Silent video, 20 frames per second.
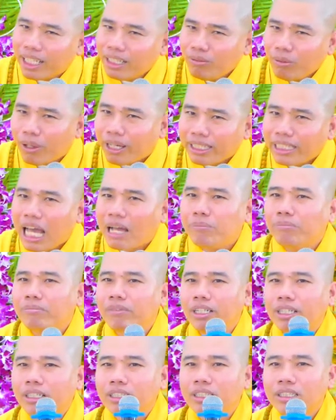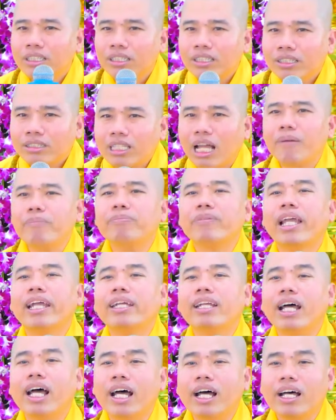là tính vào cái tâm á. Tâm
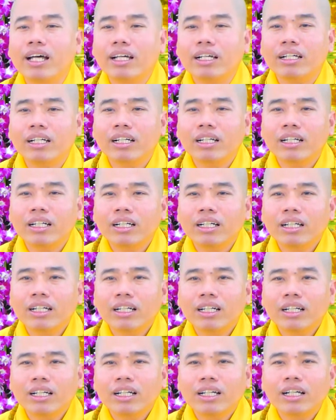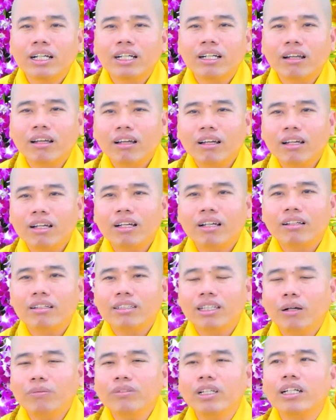vậy đó.
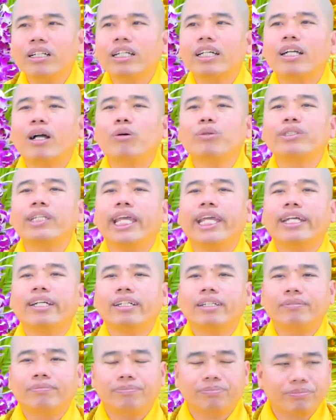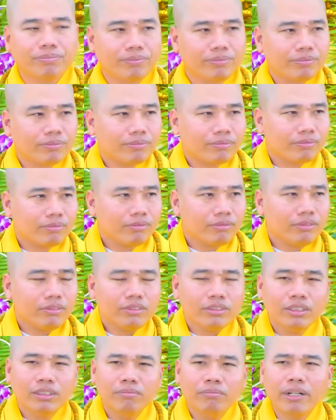Nó giống như cái câu chuyện á,
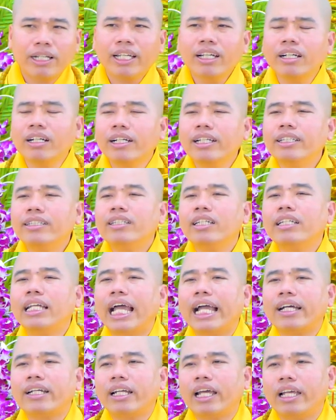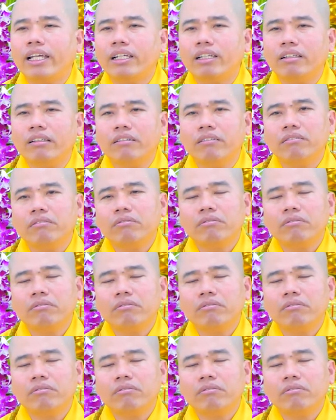mà cái người đi xin ăn này